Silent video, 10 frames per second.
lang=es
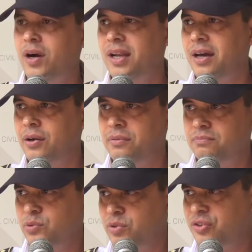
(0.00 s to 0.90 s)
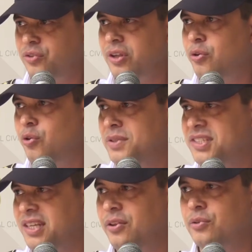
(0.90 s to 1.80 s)
a la cuestión de los
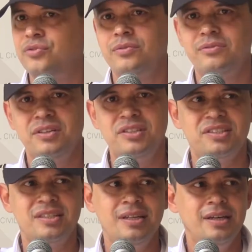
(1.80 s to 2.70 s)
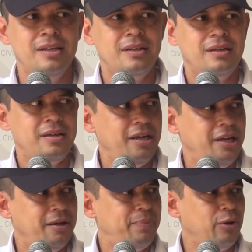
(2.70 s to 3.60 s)
homicidios. Entonces,
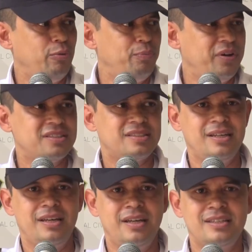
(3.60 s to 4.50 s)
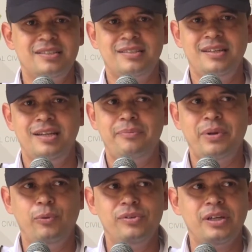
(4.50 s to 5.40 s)
eh, espero pues eh, que si las
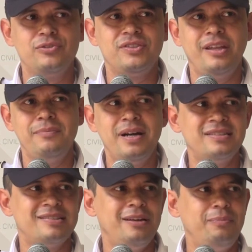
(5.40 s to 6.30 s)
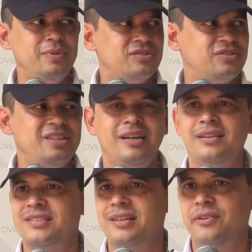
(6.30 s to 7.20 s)
preguntas que ustedes van a hacer pues sean
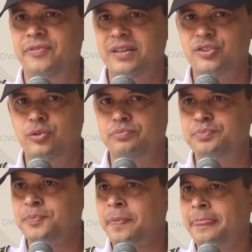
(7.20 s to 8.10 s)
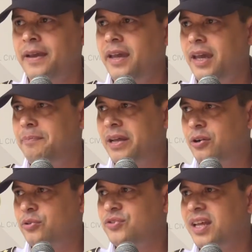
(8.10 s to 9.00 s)
de satisfacción para
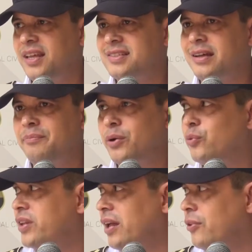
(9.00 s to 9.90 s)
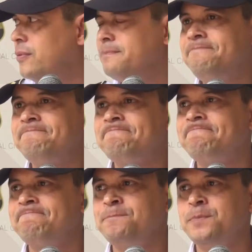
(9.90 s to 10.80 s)
lo que ustedes están preguntando.
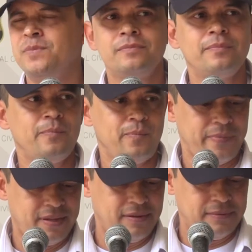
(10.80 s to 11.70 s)
Bueno, comenzamos